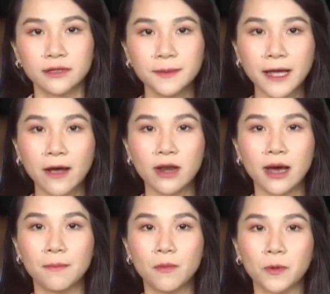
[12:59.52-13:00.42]
Tiếp theo
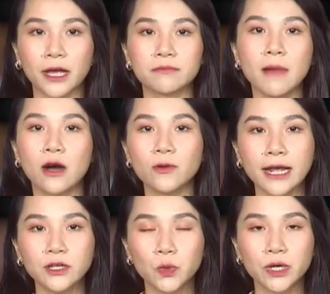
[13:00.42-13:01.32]
là một cảnh báo
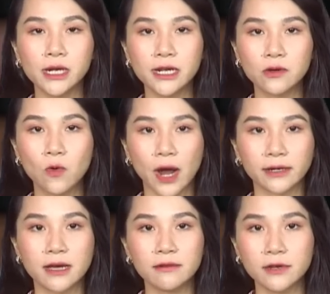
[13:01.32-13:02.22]
đáng chú ý liên
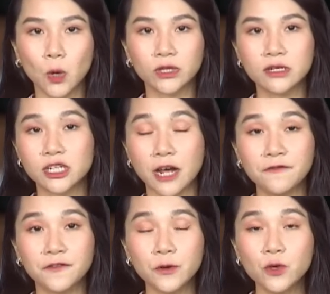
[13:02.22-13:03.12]
quan đến đầu tư trái
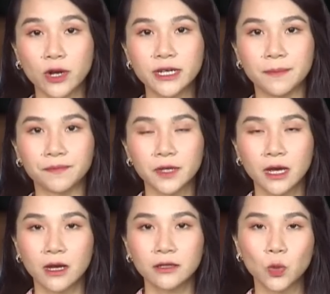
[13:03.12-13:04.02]
phiếu doanh nghiệp.
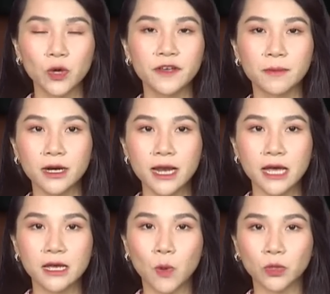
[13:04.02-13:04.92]
Thưa quý vị, mới
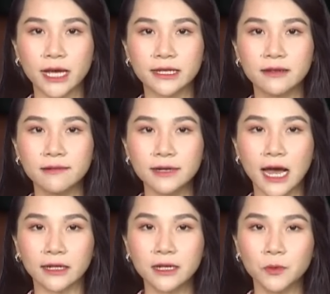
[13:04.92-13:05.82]
đây Bộ Tài chính
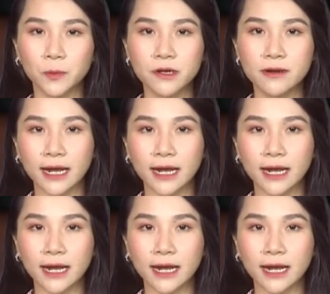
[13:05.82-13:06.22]
đã tiếp tục đưa